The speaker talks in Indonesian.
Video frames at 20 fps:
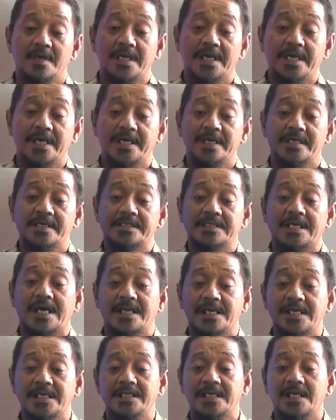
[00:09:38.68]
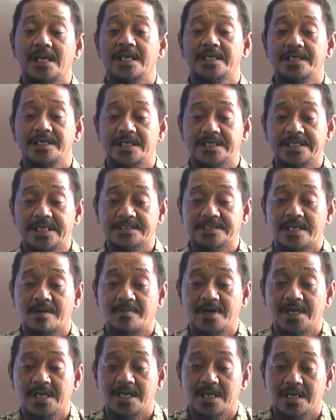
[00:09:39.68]
Eh, sekarang kita lagi
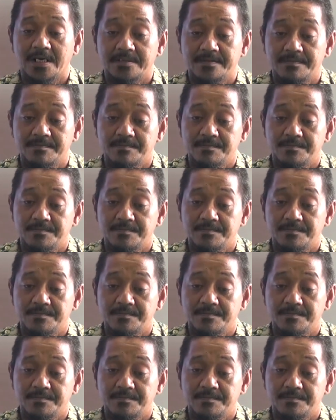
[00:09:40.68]
kerjasama dengan